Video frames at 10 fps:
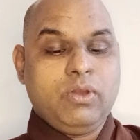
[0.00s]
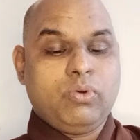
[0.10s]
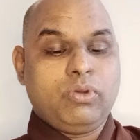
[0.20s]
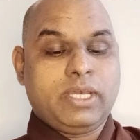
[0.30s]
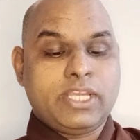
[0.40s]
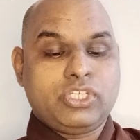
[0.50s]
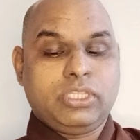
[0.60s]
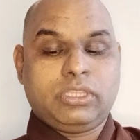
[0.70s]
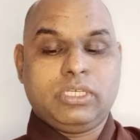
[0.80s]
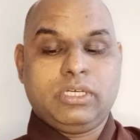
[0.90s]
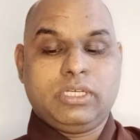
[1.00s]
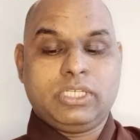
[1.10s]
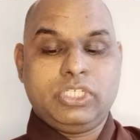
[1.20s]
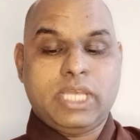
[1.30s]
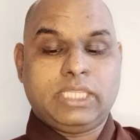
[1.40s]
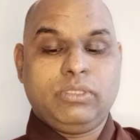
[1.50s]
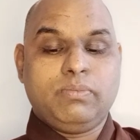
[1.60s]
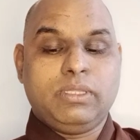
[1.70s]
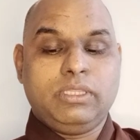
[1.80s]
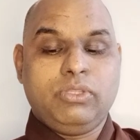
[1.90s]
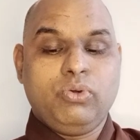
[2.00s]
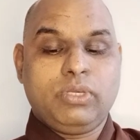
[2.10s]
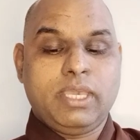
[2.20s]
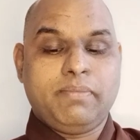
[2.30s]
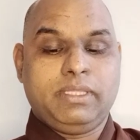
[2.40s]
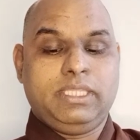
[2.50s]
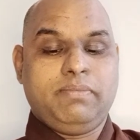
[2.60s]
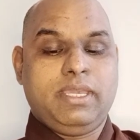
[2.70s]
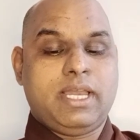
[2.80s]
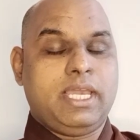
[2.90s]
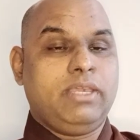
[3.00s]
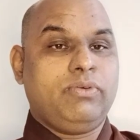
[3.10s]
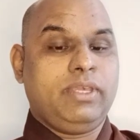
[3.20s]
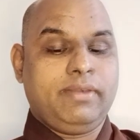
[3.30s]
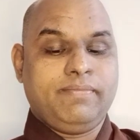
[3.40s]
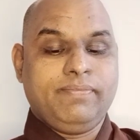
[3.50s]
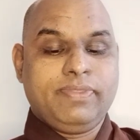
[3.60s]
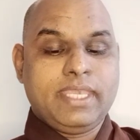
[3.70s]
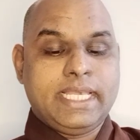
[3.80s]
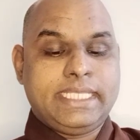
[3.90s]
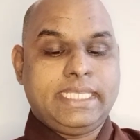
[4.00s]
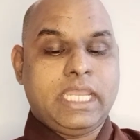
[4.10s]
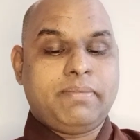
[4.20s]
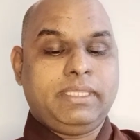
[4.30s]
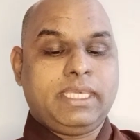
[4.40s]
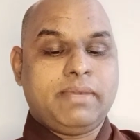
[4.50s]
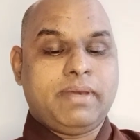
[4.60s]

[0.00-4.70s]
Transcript: उनका चित्त जातु बंधु के मध्य में आए हुए सेनापति के